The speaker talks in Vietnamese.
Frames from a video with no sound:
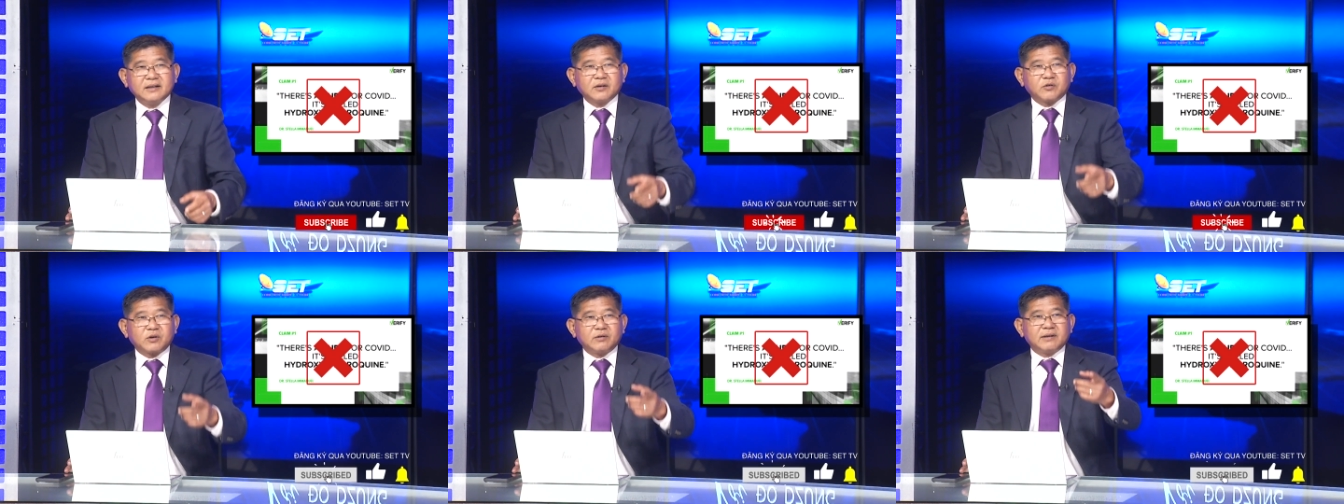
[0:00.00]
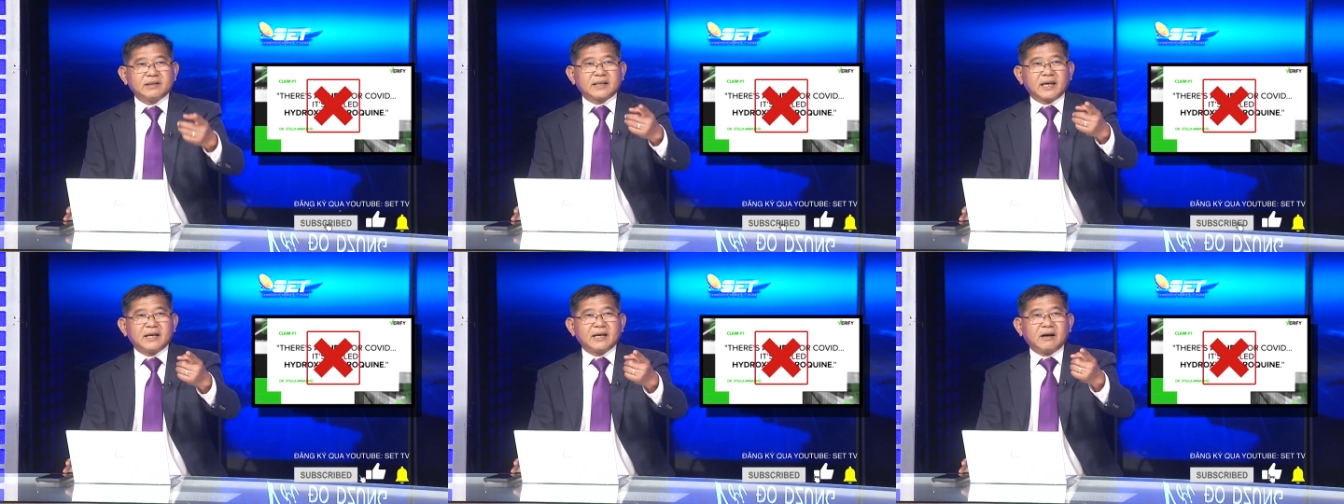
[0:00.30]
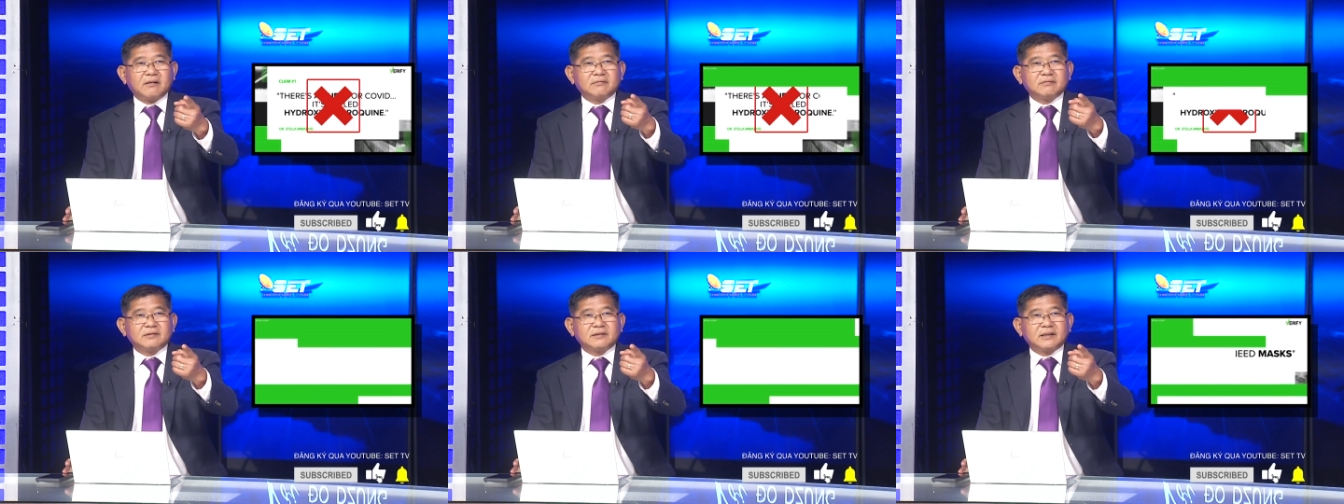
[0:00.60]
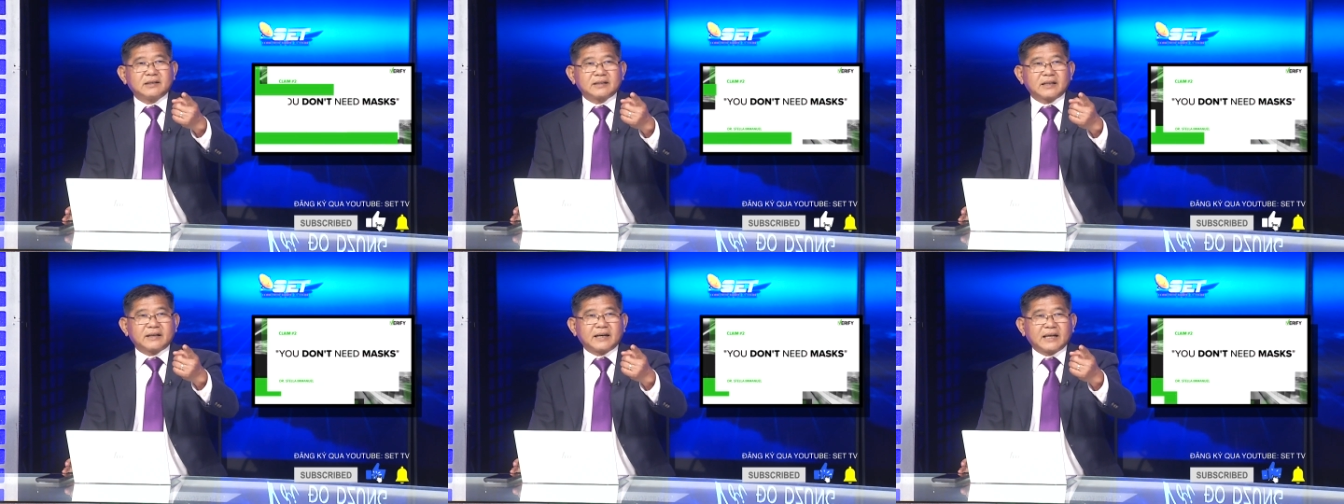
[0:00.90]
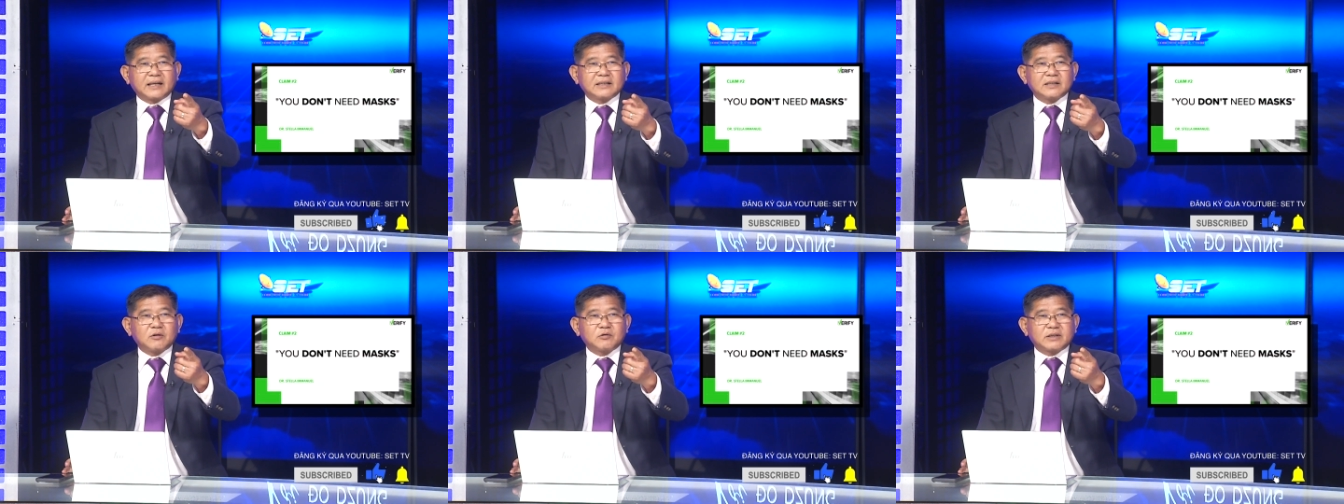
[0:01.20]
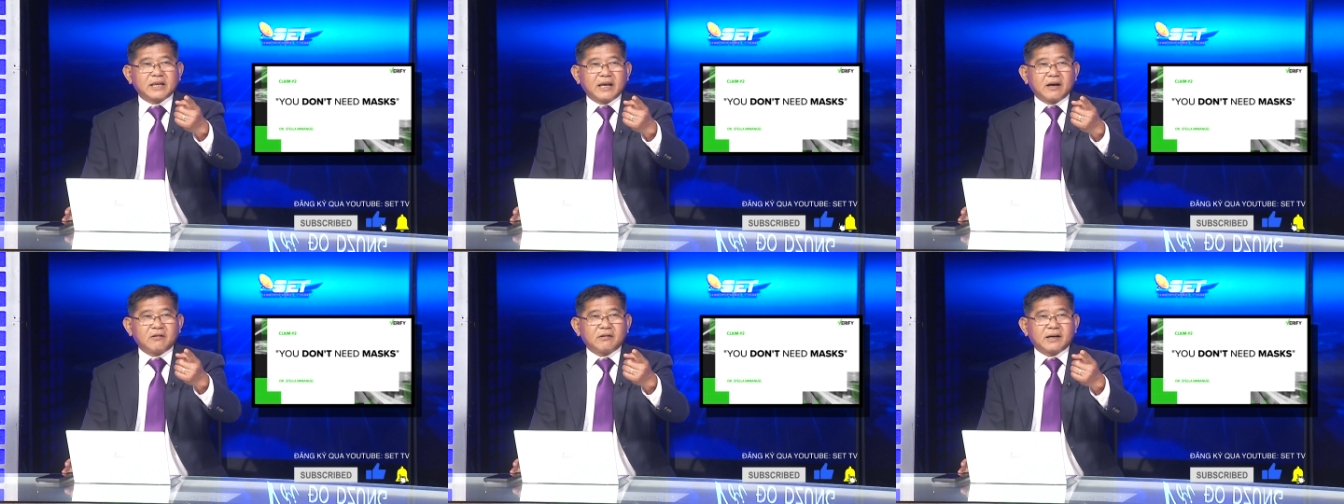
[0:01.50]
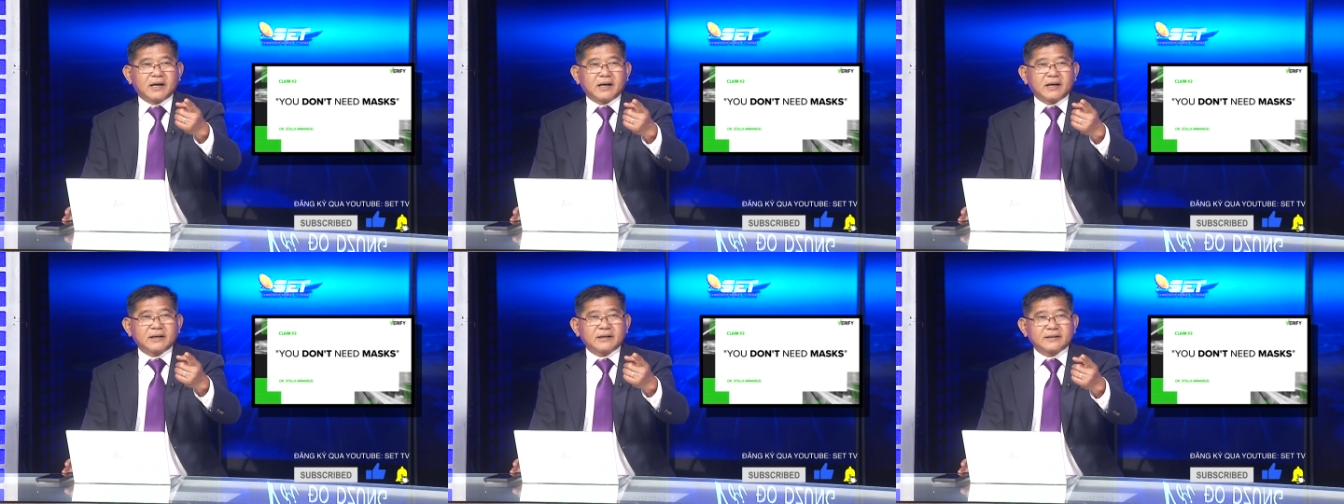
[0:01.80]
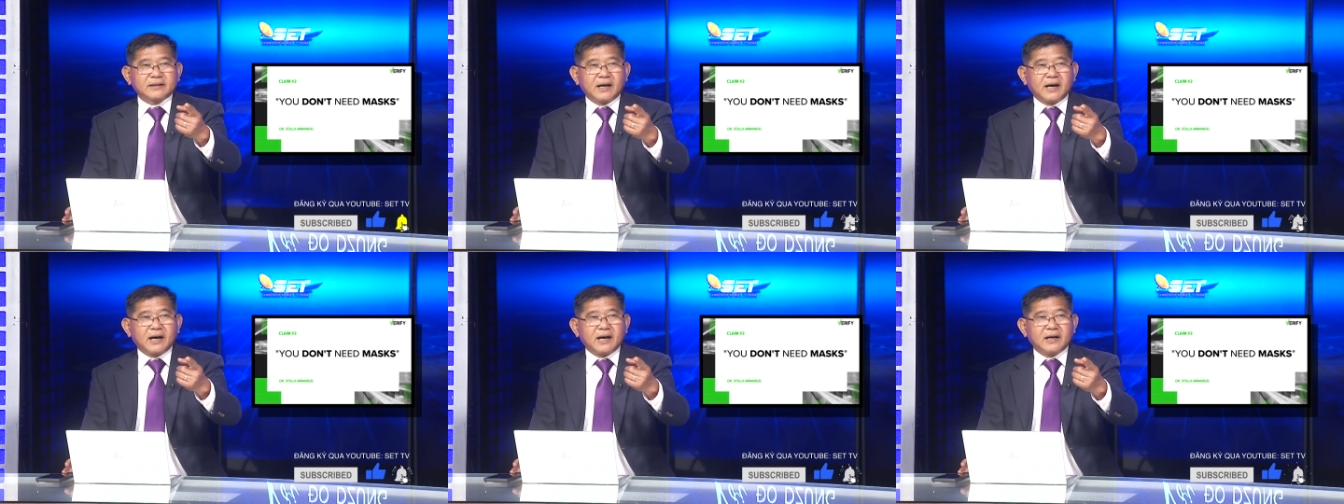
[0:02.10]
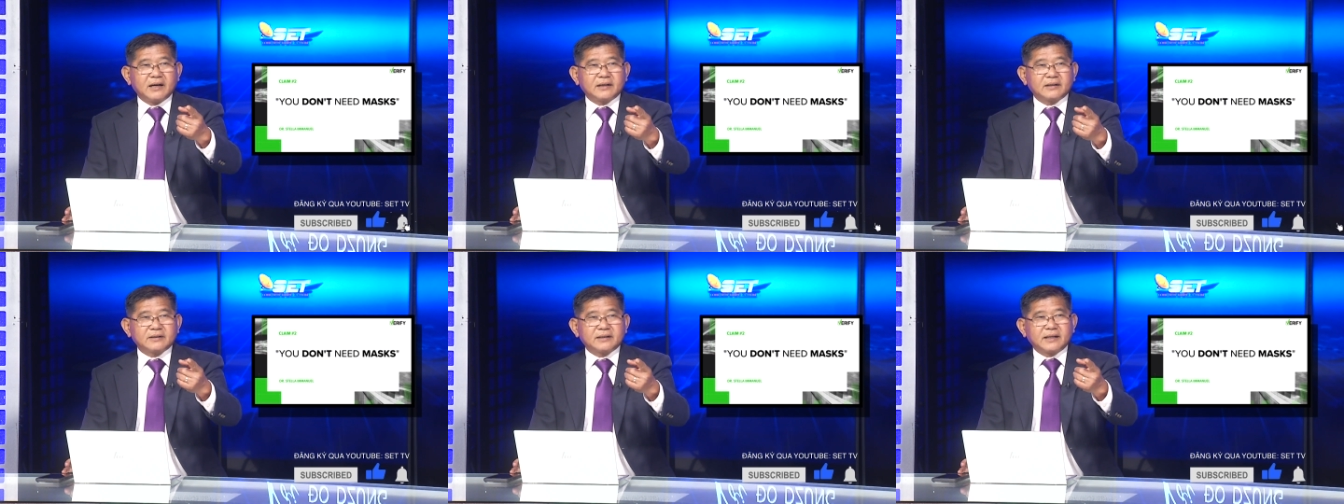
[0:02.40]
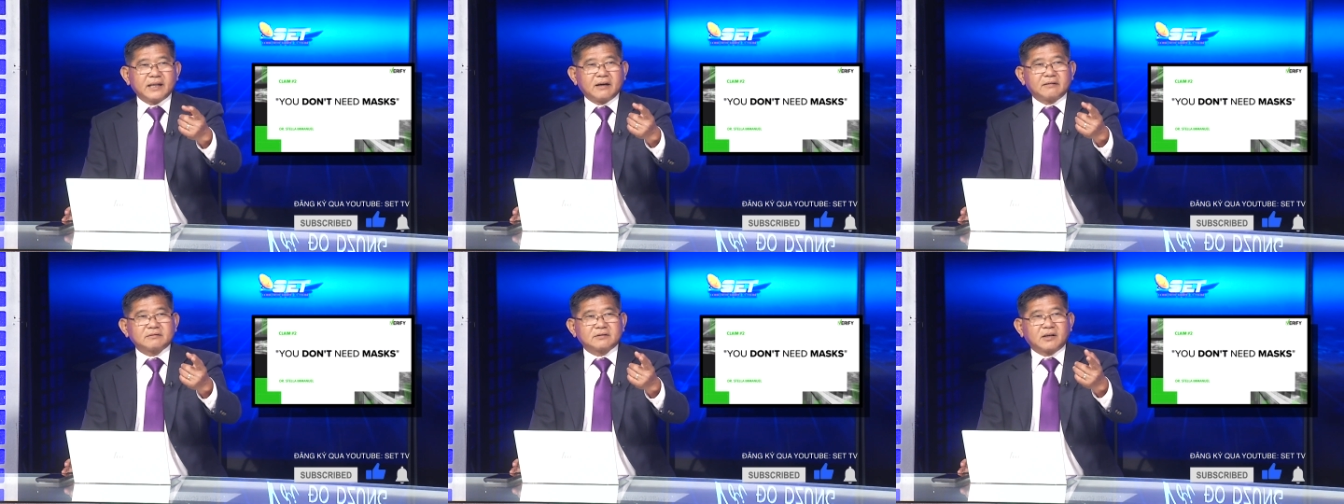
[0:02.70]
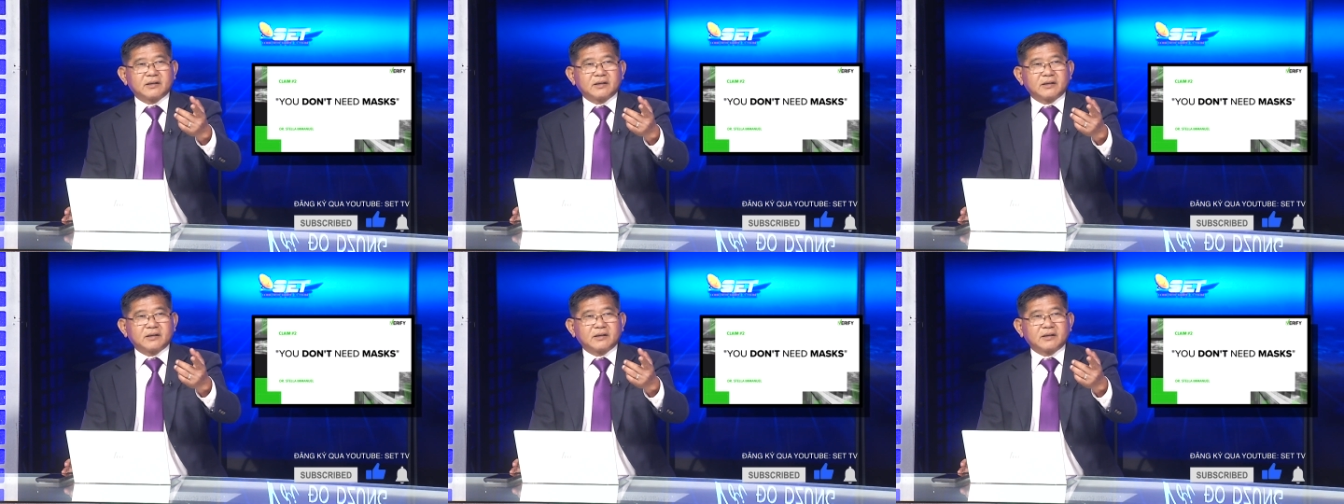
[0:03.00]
Quý vị thấy không, người ta đánh cái dấu chéo kìa đó, thấy không?